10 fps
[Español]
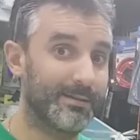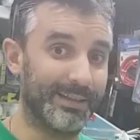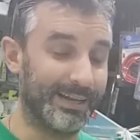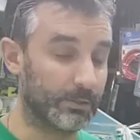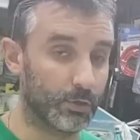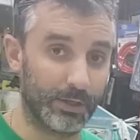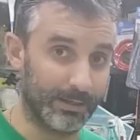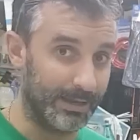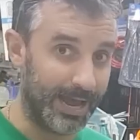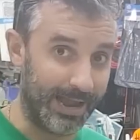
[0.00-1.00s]
de que estoy
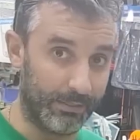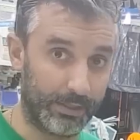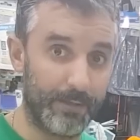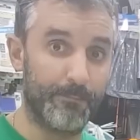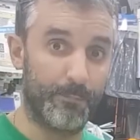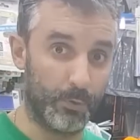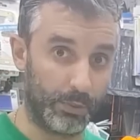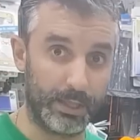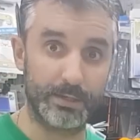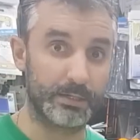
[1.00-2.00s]
al
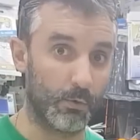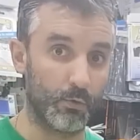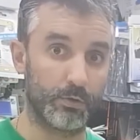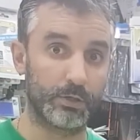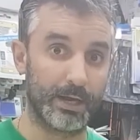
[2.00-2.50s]
100% seguro,